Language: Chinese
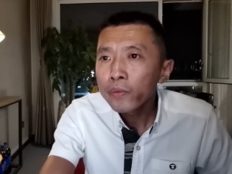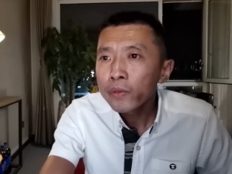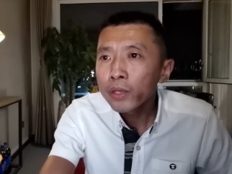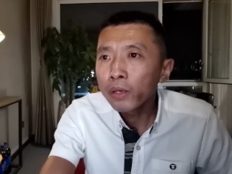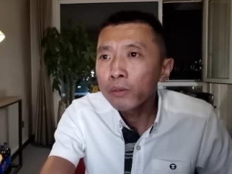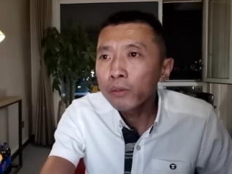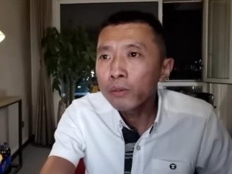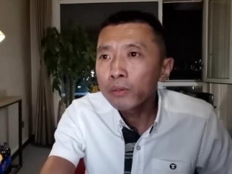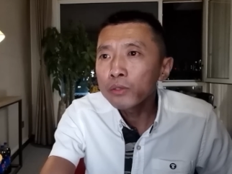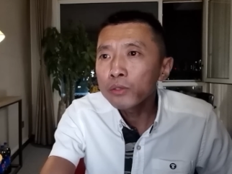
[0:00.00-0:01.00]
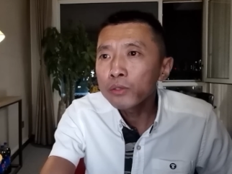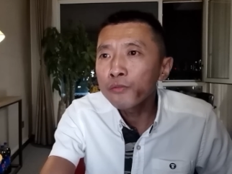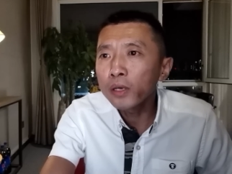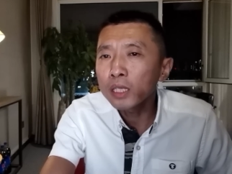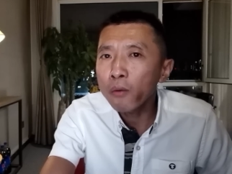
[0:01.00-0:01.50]
然后你说放下
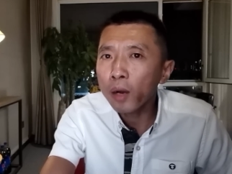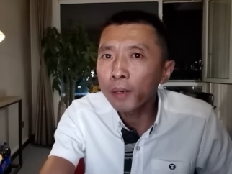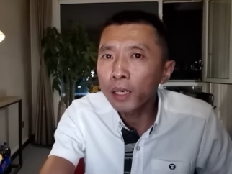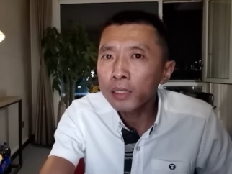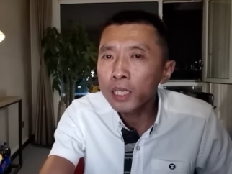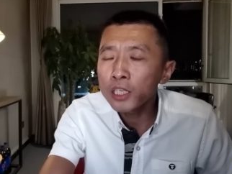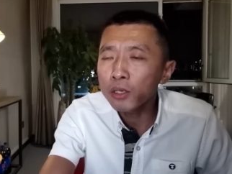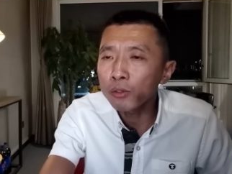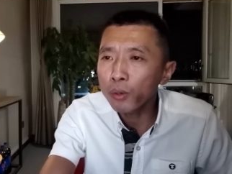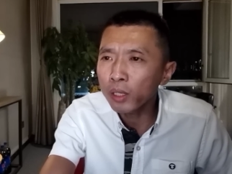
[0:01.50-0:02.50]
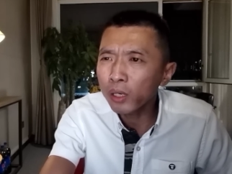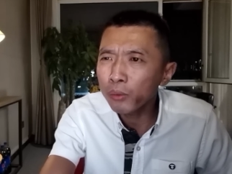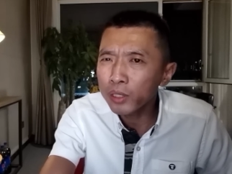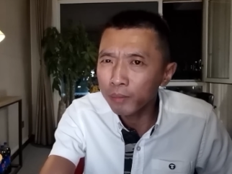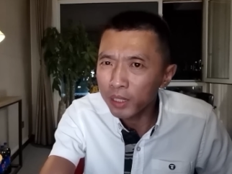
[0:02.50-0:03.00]
电话吧，这小娟她
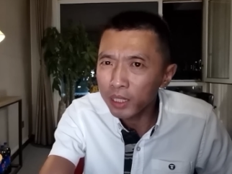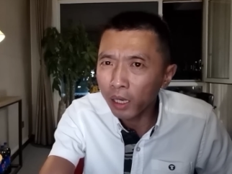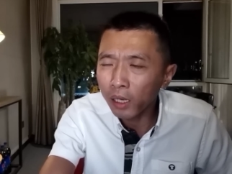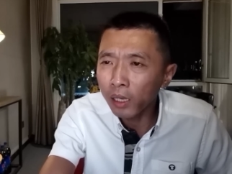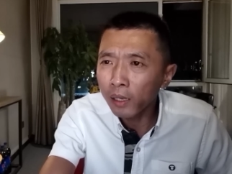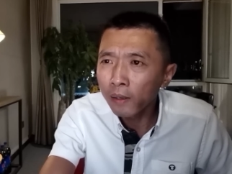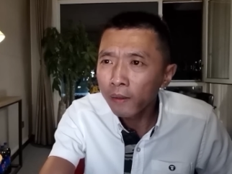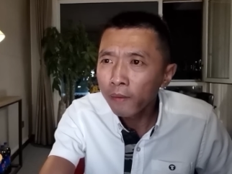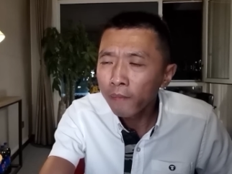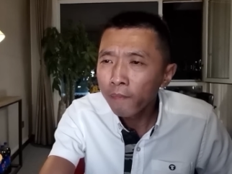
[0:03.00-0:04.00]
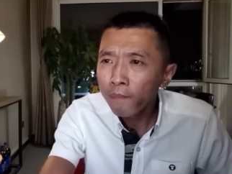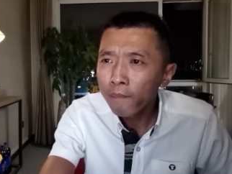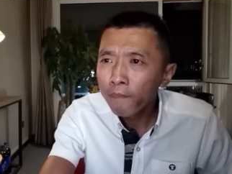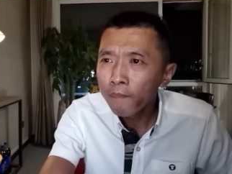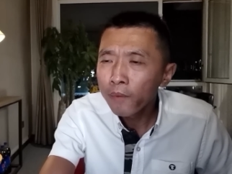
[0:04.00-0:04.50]
会怎么想啊？
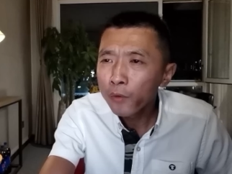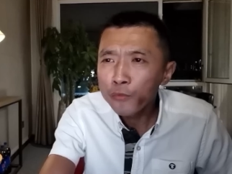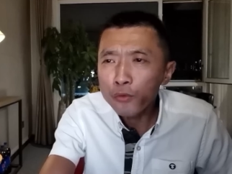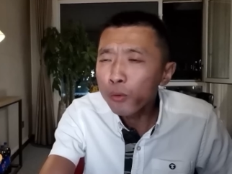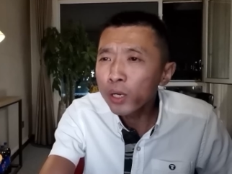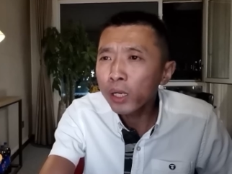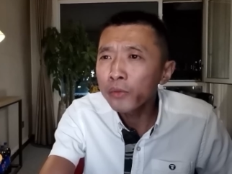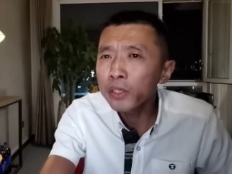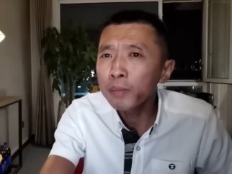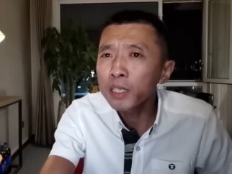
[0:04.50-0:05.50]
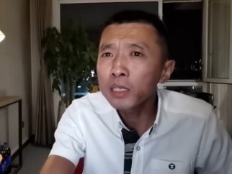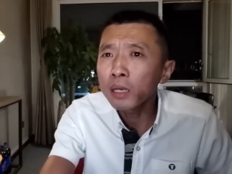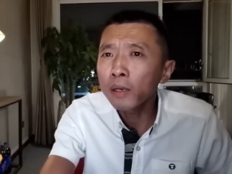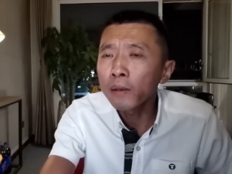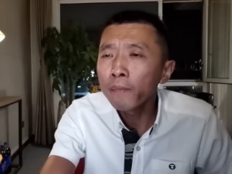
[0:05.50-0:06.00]
复婚肯定是没戏
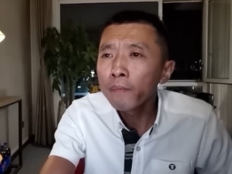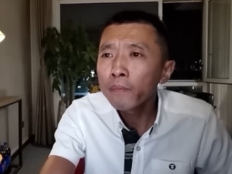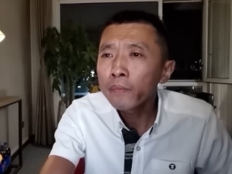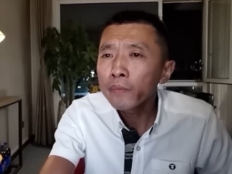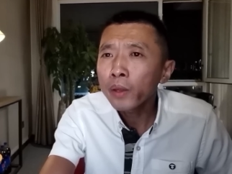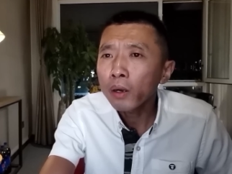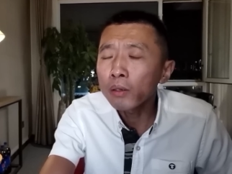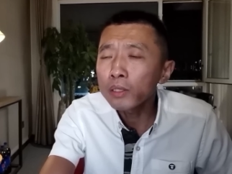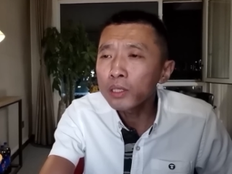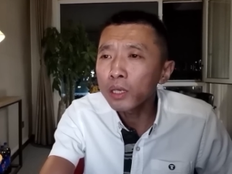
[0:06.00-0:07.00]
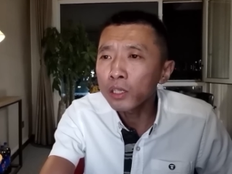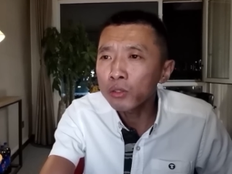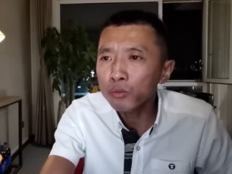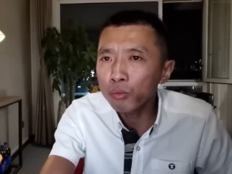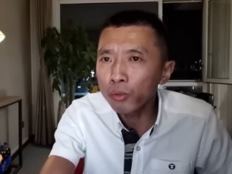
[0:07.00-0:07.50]
了，而且
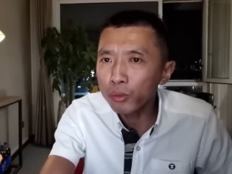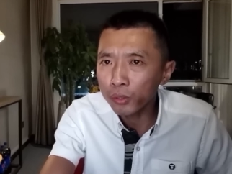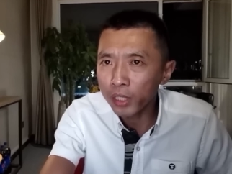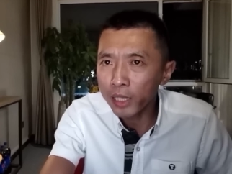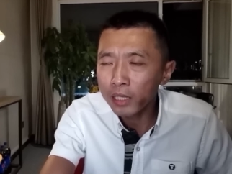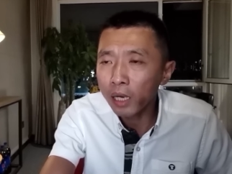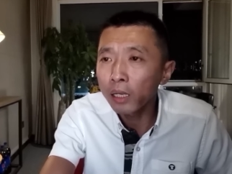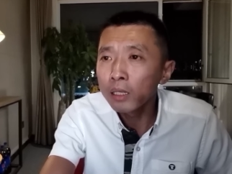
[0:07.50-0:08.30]
所有财产